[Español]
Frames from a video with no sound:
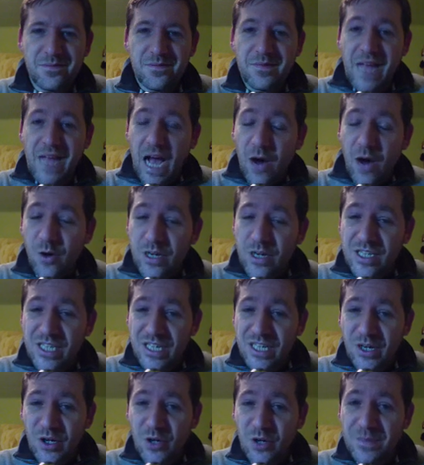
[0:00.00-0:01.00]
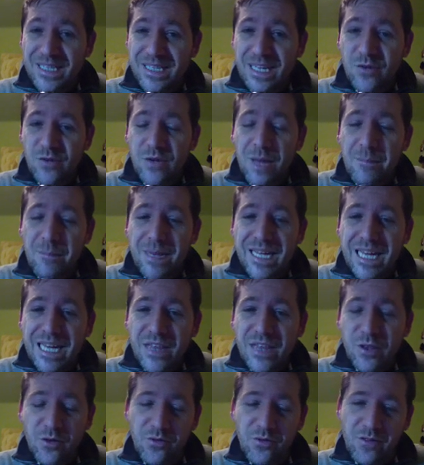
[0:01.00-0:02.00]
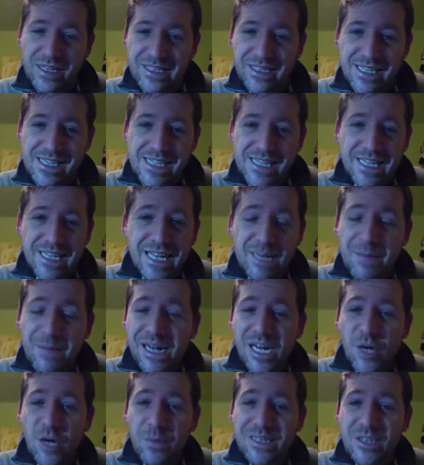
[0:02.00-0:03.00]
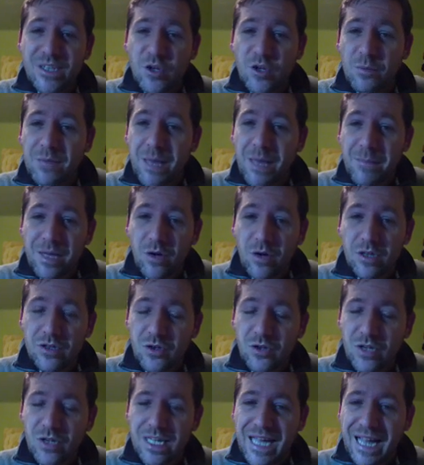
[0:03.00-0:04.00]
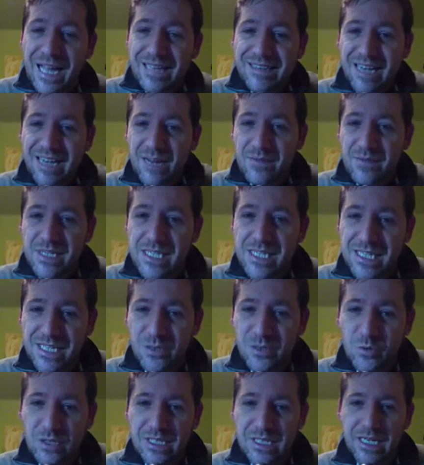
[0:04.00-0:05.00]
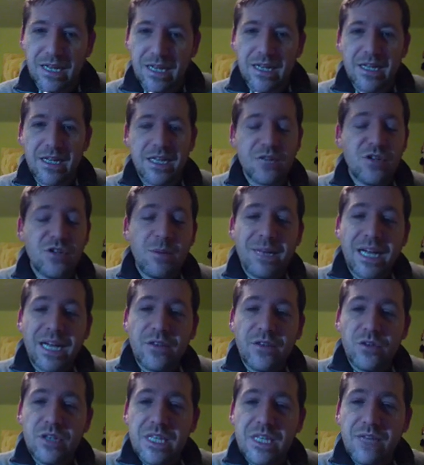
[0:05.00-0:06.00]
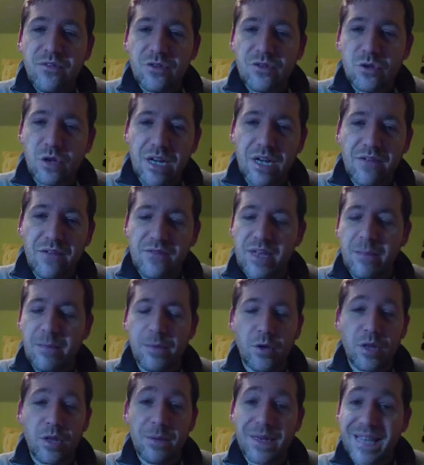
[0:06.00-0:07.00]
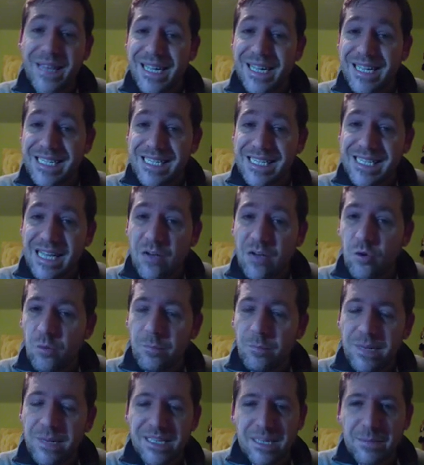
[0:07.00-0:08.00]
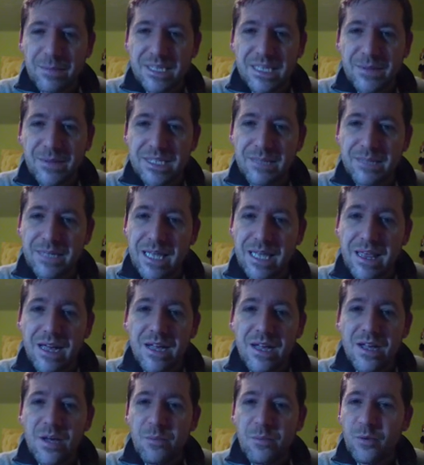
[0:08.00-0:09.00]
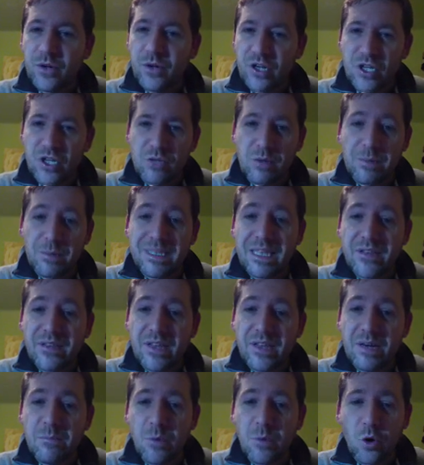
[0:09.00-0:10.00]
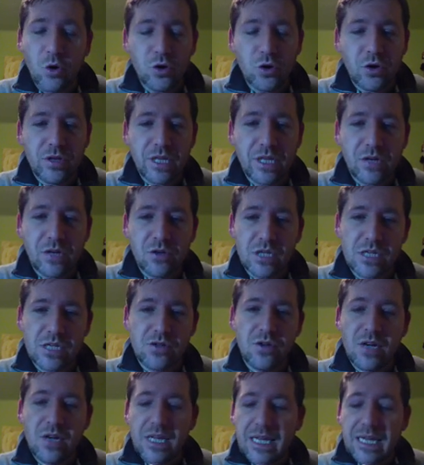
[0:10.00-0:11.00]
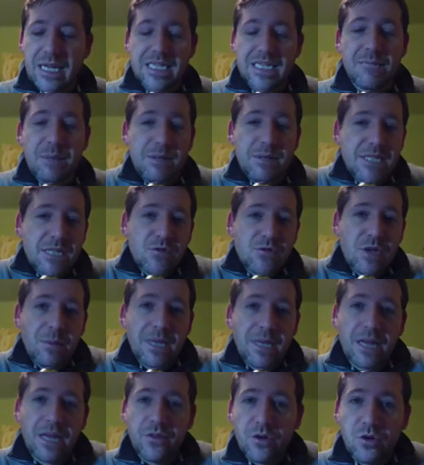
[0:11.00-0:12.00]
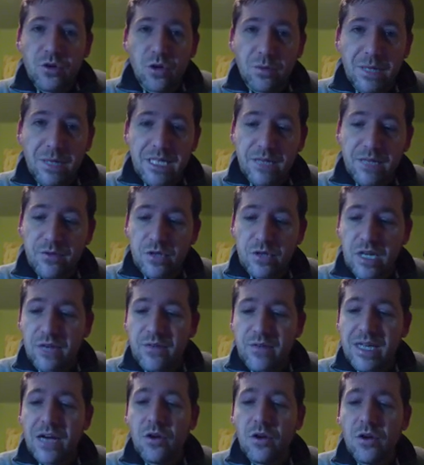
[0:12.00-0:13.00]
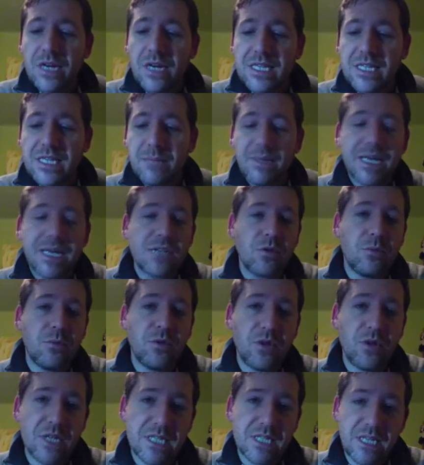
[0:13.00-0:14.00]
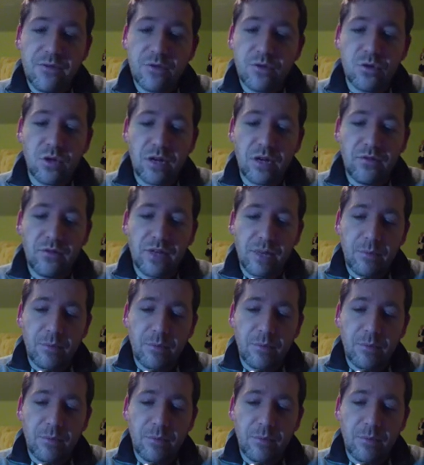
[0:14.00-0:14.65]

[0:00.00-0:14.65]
Ahora os quiero recomendar una aplicación fantástica que me ha recomendado mi amigo Antoni a través de Twitter. Es una aplicación de fotografía, pero de verdad que está completamente vitaminada porque nos permite hacer mogollón de cosas, ¿no? A simple vista es una aplicación normal de fotografía con las típicas opciones de fotografía.